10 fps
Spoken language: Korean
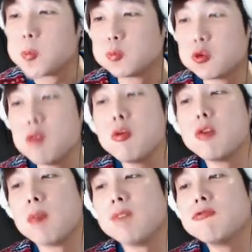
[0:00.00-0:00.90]
쫄면
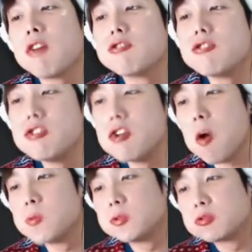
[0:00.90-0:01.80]
만두가 들려?
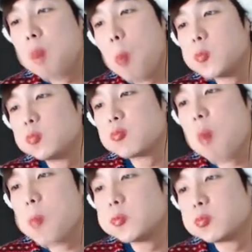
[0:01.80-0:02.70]

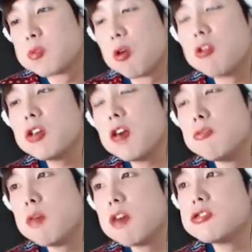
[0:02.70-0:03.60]
거기가
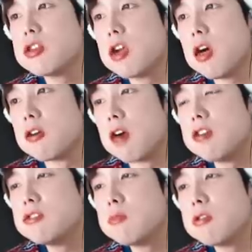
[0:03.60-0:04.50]
유명하잖아. 아,
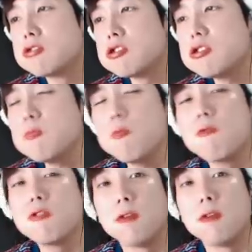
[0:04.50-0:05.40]
이름 뭐였지? 심포
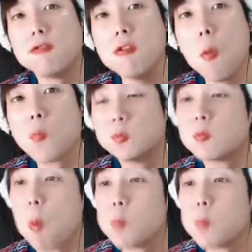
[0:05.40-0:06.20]
우리만두? 응. 음.